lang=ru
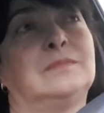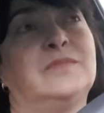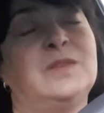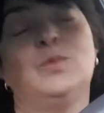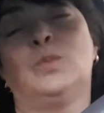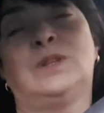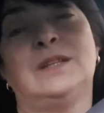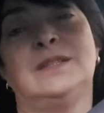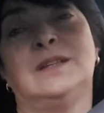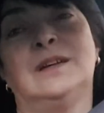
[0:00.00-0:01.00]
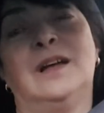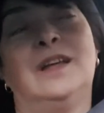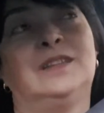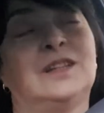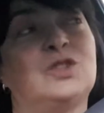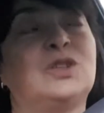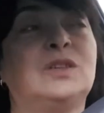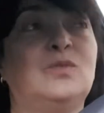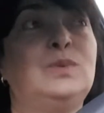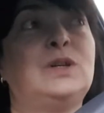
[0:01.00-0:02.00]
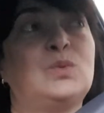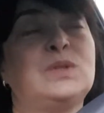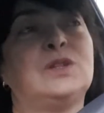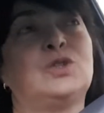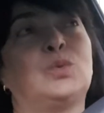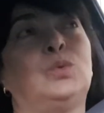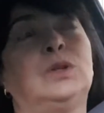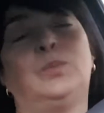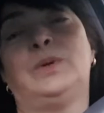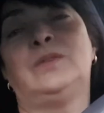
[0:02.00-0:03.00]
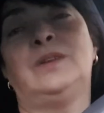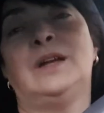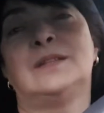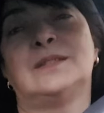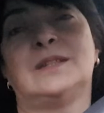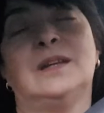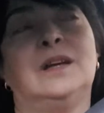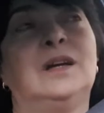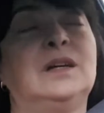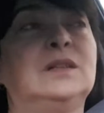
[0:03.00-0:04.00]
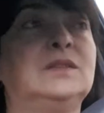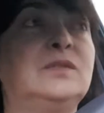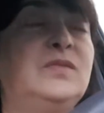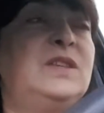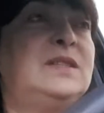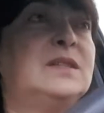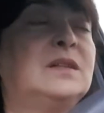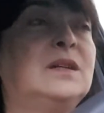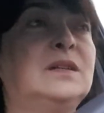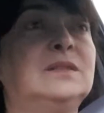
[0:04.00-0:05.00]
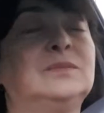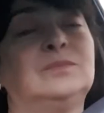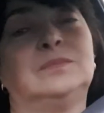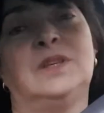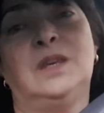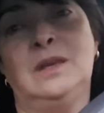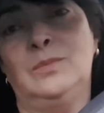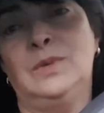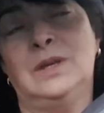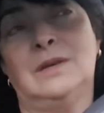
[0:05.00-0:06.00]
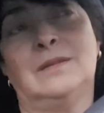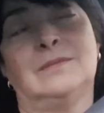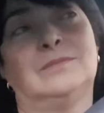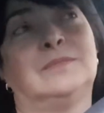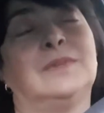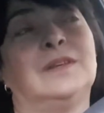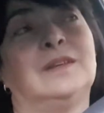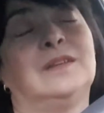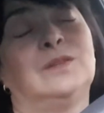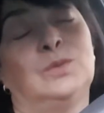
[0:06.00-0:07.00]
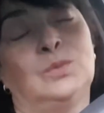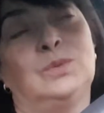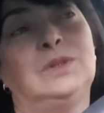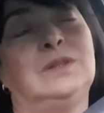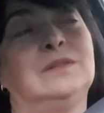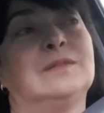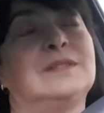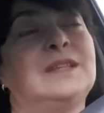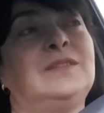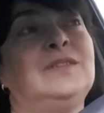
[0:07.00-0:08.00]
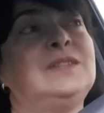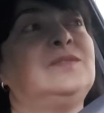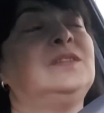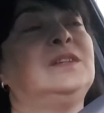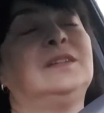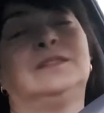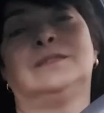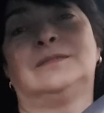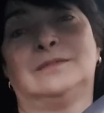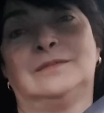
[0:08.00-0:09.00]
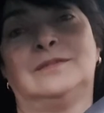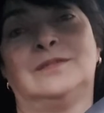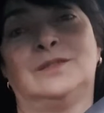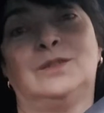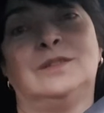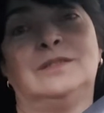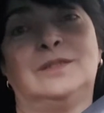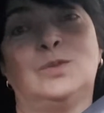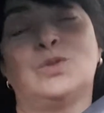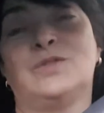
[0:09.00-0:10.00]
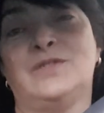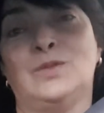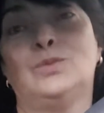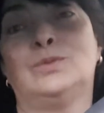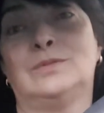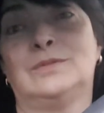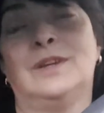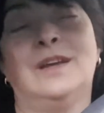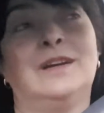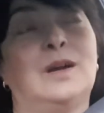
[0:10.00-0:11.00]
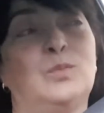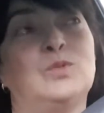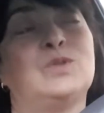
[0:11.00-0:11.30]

в седьмом классе, так же, как и в белорусских школах, появляется э, физика, химия, ну и, соответственно, тоже все э, как бы